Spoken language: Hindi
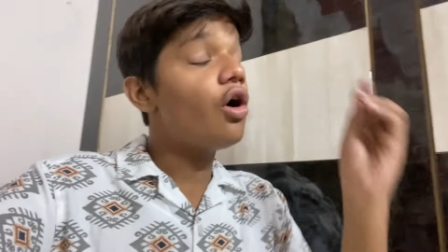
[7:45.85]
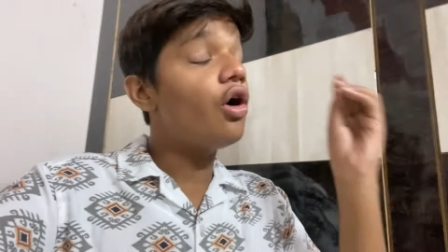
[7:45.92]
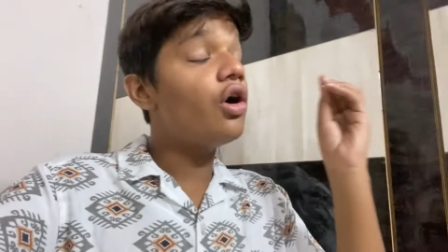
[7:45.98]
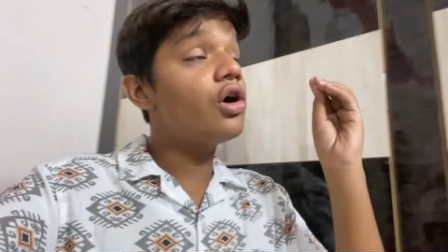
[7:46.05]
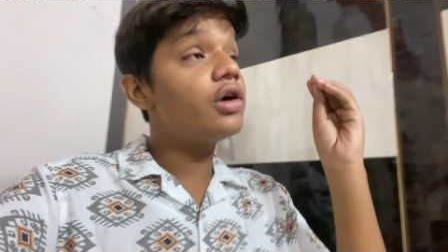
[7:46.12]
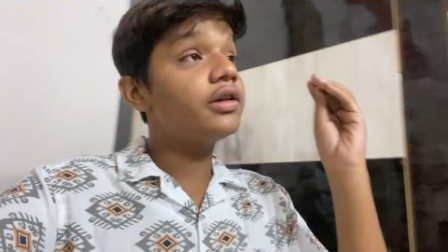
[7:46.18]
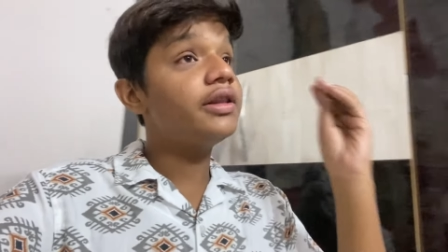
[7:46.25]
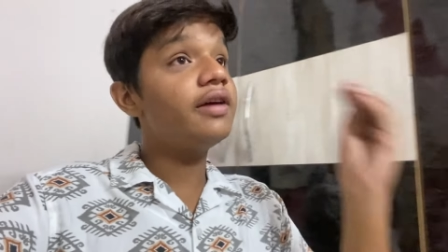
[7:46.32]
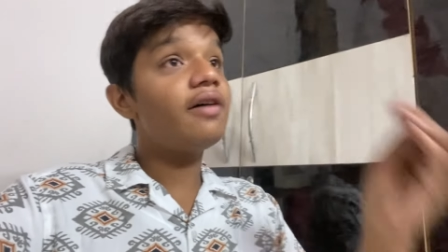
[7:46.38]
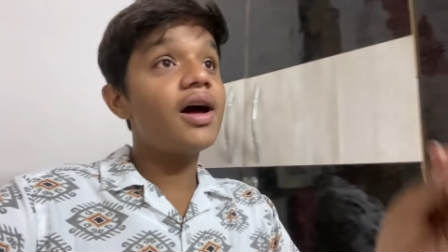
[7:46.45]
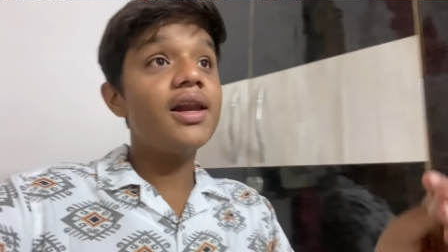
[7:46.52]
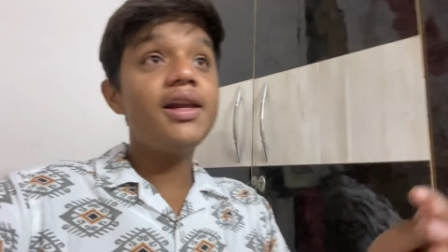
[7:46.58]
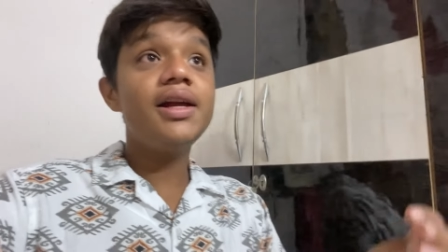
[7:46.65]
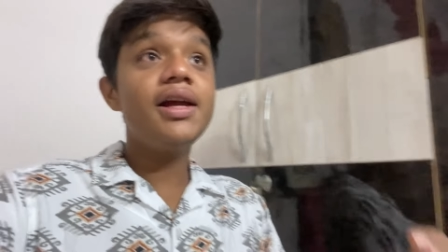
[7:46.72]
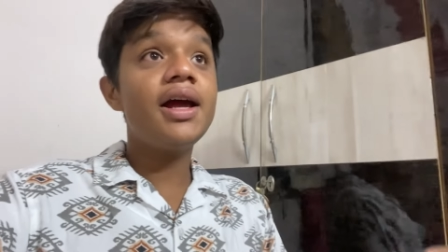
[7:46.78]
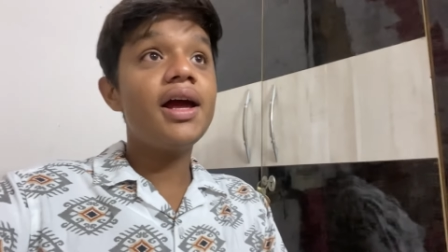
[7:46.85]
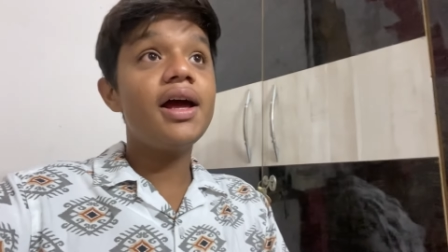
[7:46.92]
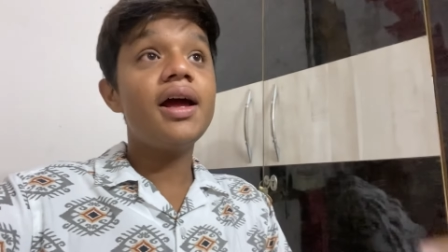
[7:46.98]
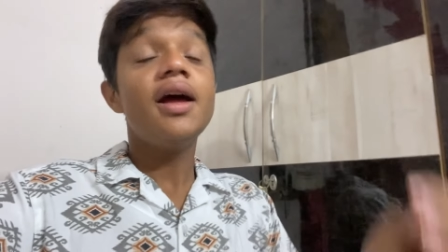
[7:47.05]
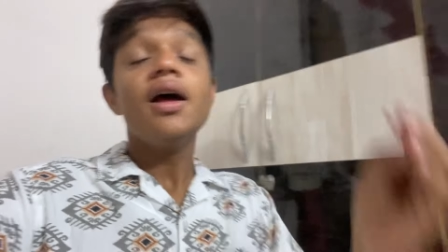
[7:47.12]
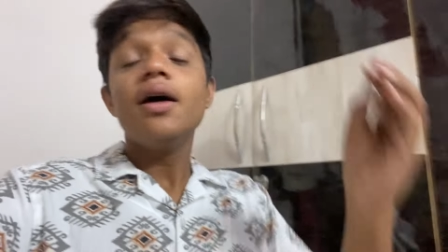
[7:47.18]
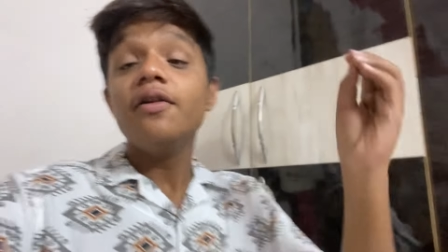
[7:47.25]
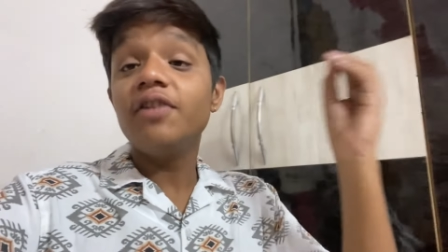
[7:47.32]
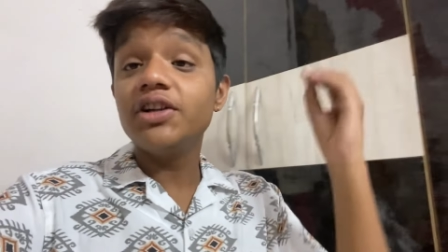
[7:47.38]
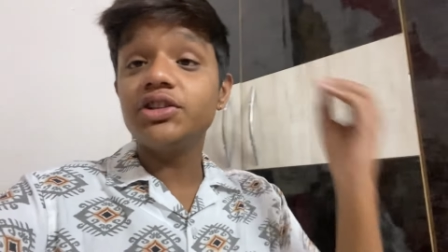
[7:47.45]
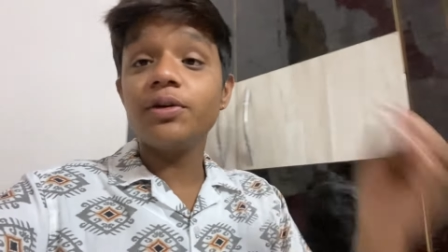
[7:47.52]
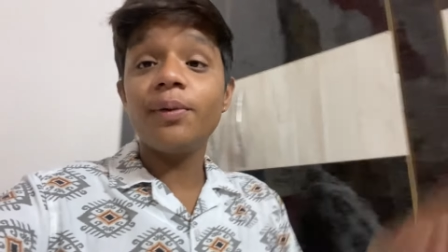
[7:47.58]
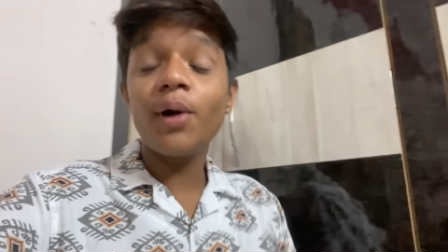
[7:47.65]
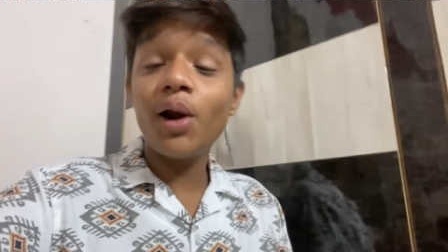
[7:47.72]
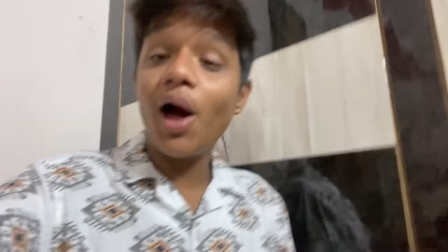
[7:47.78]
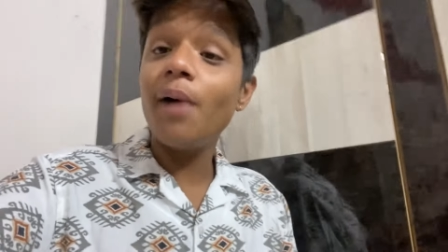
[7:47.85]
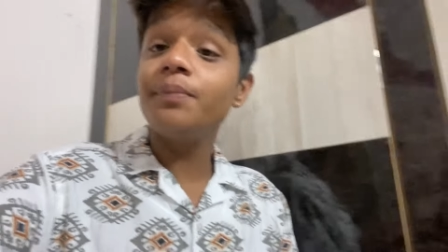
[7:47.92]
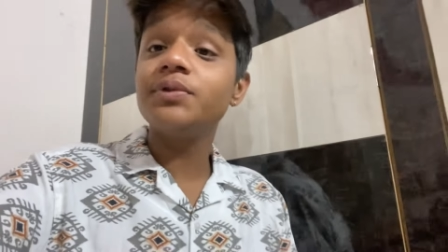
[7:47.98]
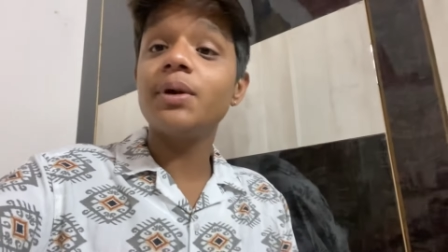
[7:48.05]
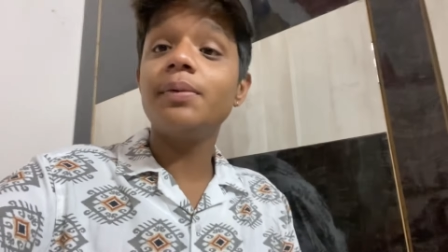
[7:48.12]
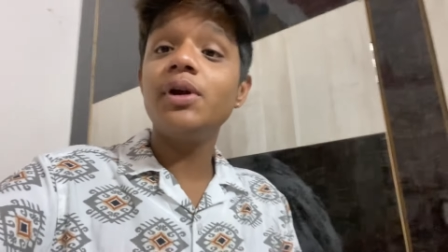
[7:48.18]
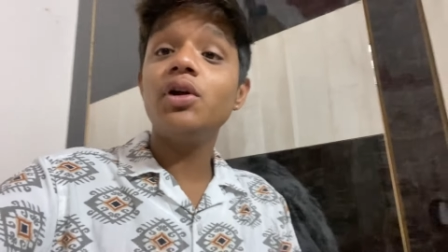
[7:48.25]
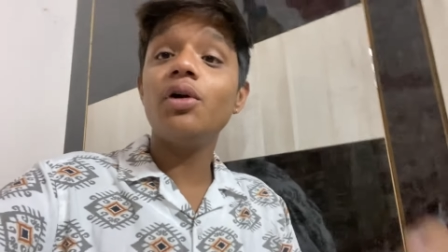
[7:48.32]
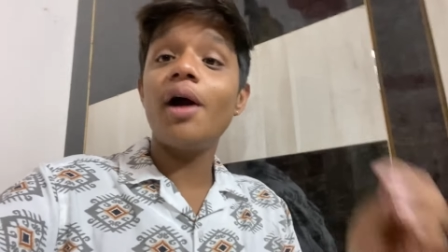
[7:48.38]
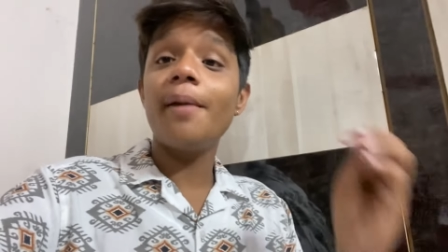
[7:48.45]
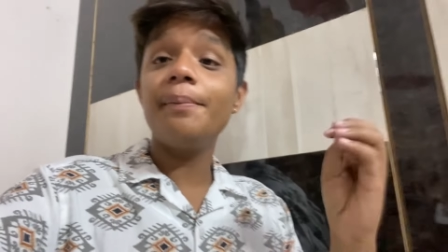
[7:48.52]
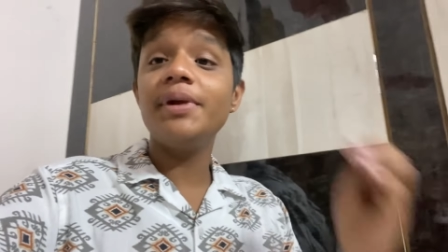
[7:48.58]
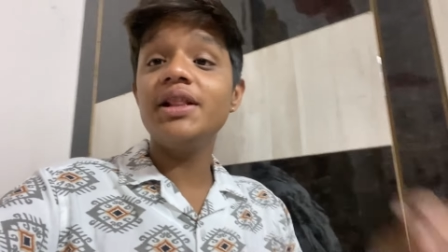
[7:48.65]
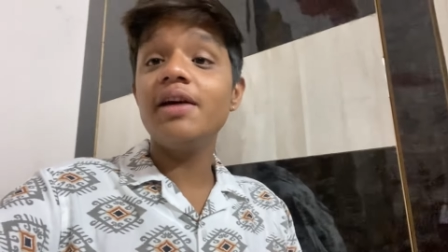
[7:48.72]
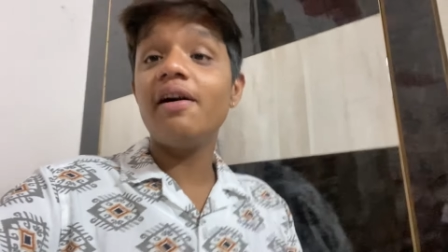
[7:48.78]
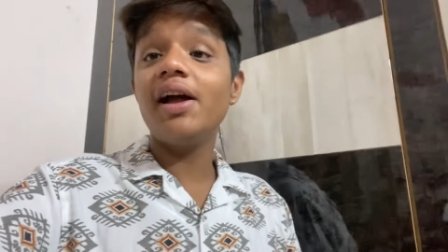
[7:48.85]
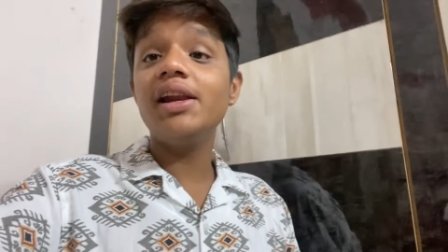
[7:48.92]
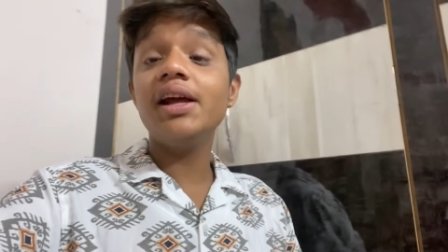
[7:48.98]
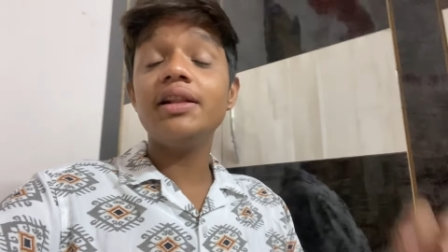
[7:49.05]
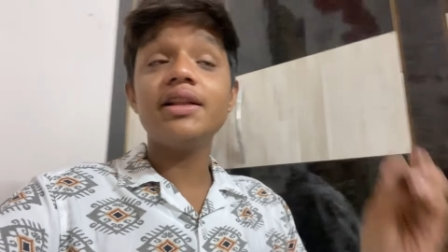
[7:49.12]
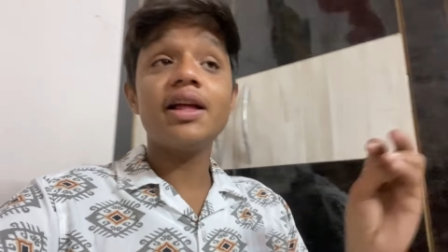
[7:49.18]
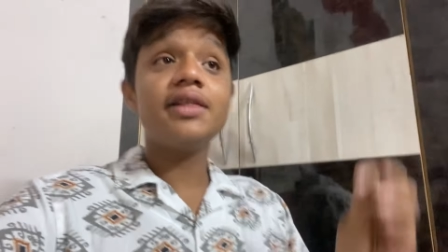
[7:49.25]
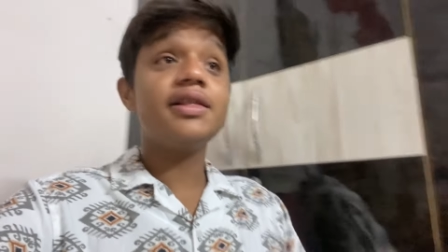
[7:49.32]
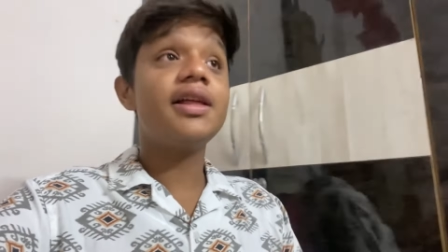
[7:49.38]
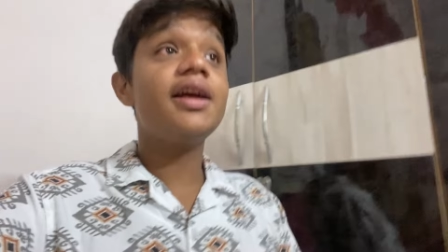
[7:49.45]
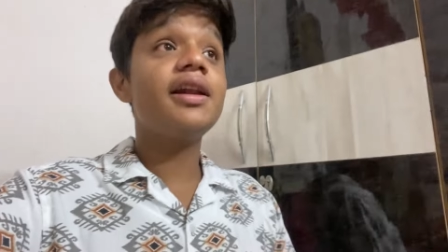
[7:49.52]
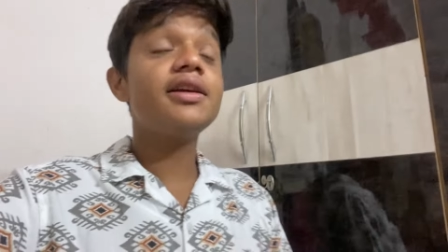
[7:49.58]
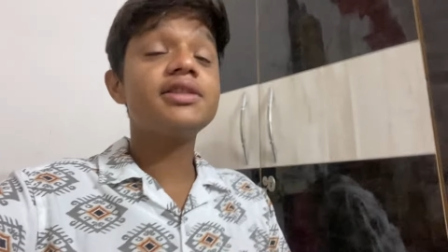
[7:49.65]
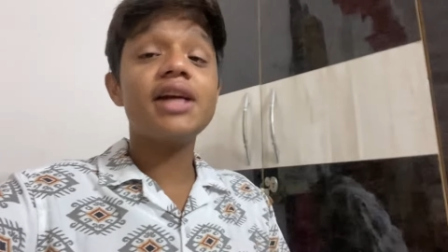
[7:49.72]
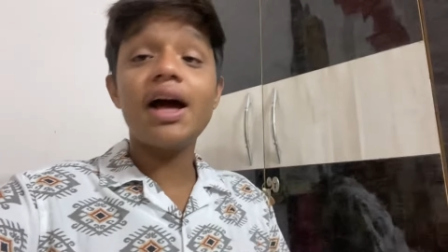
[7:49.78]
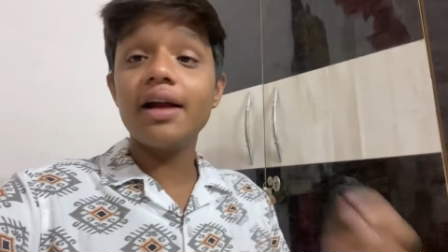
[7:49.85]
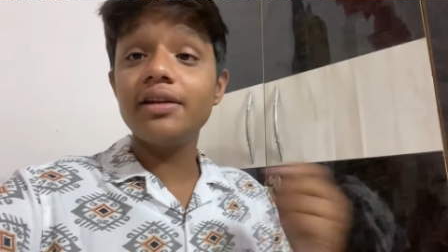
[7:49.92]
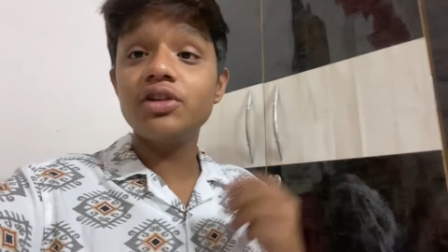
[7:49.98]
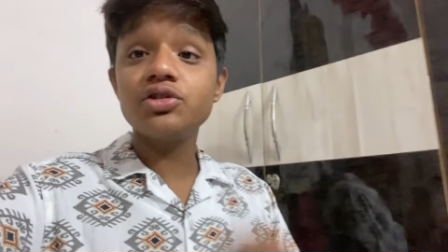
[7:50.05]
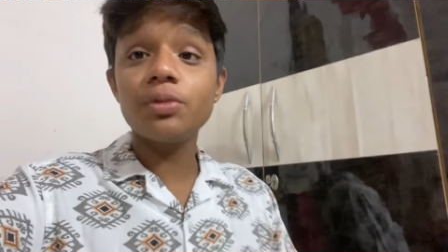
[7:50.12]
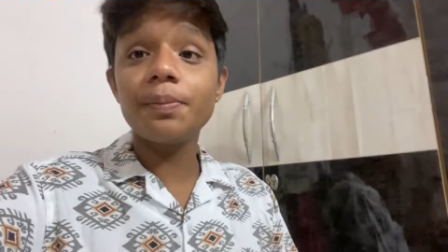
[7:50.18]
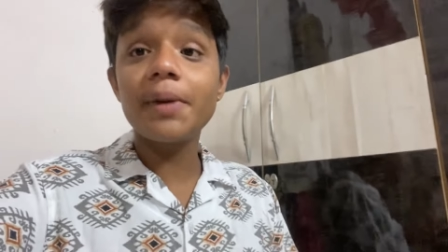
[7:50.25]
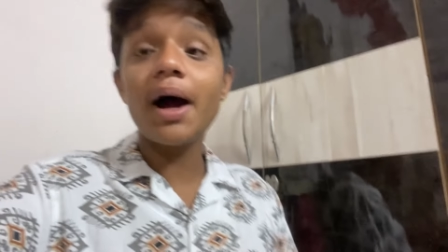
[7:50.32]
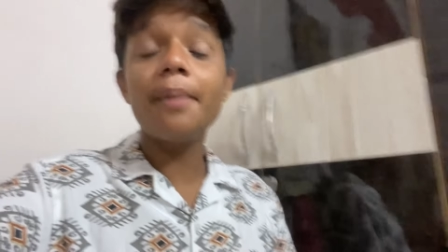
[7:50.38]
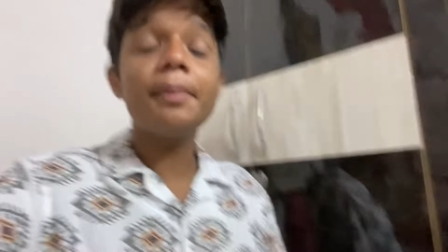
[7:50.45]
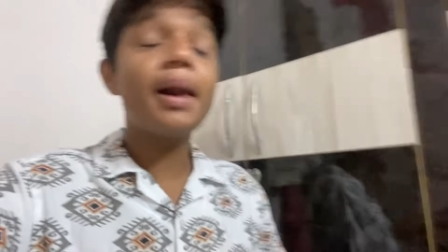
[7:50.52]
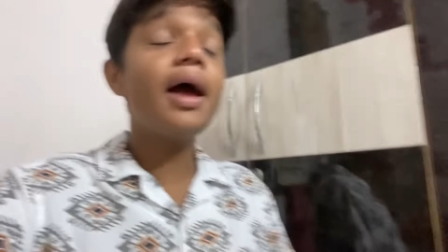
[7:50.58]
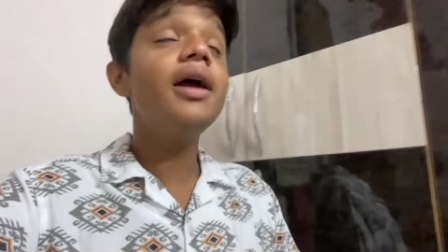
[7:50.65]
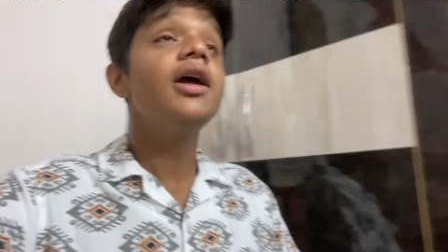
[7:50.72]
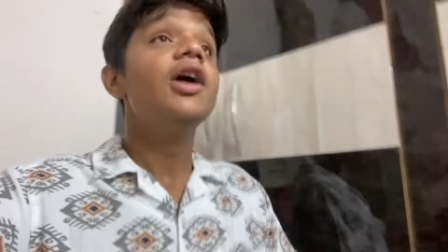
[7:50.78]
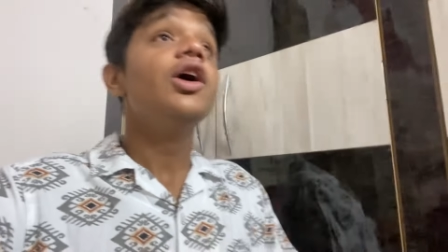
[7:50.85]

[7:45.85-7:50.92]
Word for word: और दिवाली है फर्स्ट ऑफ ऑल आप सभी को हैप्पी दिवाली एंड धनतेरस की हार्दिक शुभकामनाएं